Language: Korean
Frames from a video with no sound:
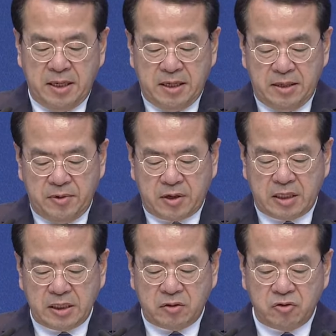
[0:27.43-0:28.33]
몇
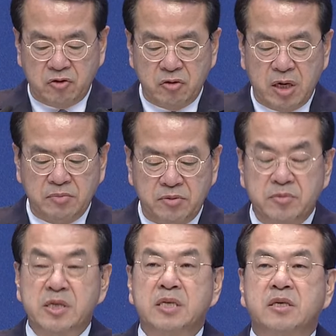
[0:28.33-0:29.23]
가지 또 중요한
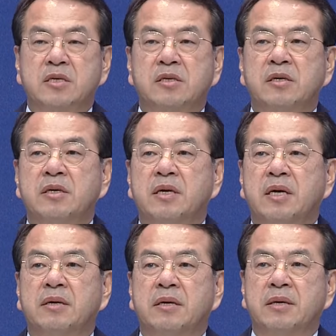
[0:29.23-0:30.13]
부분이 있어서
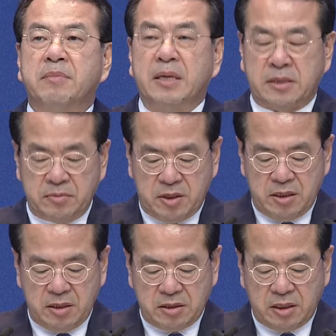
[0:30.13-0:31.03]
예,
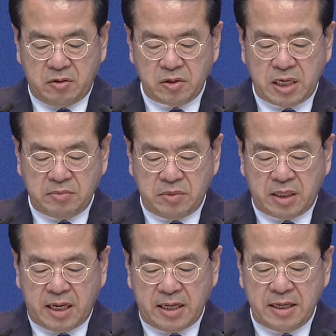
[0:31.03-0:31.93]
말씀을 드리고자
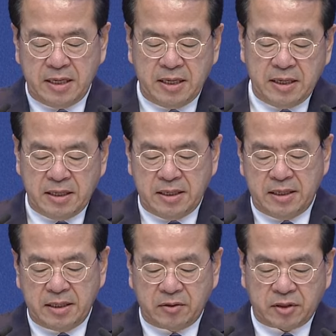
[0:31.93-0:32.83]
합니다.
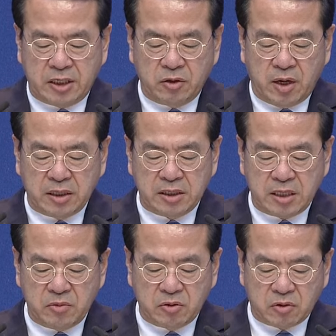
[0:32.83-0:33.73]
예, 또 기도하는
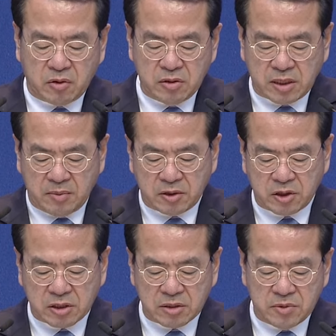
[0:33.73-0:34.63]
제목으로
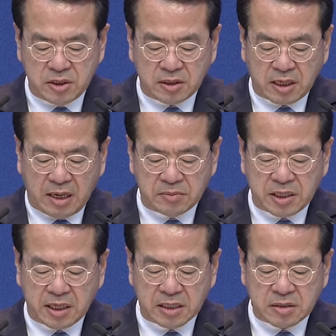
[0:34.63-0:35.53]
삼으셨으면
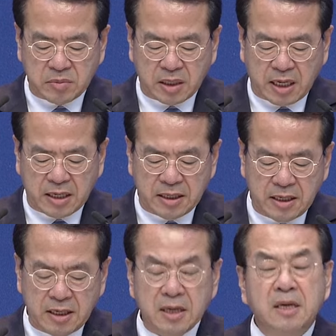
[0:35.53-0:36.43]
감사하겠습니다.
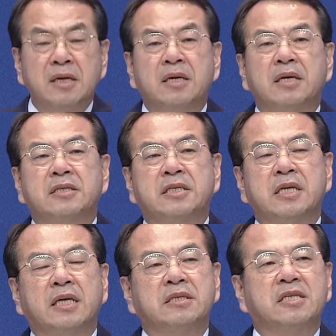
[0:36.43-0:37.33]
예,
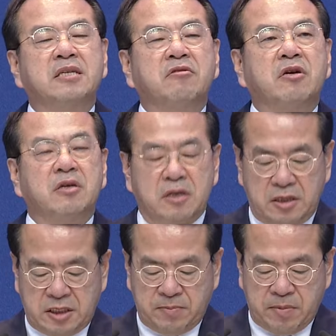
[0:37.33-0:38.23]
지난
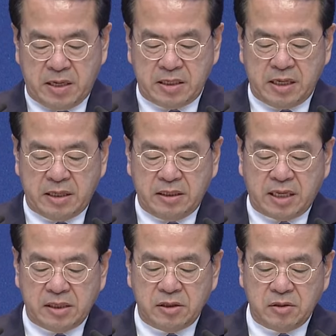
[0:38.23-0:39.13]
7월 18일에는
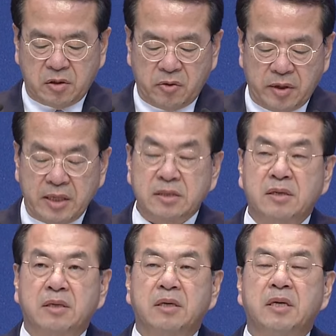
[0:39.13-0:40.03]

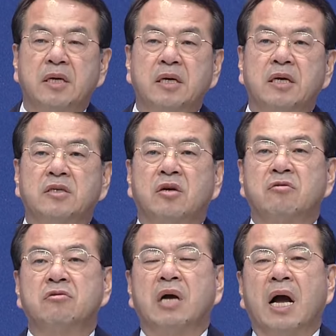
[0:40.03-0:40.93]
대전교회에서
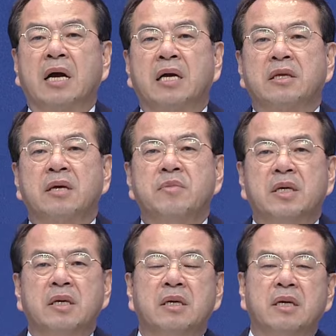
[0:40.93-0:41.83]
전국 아카데미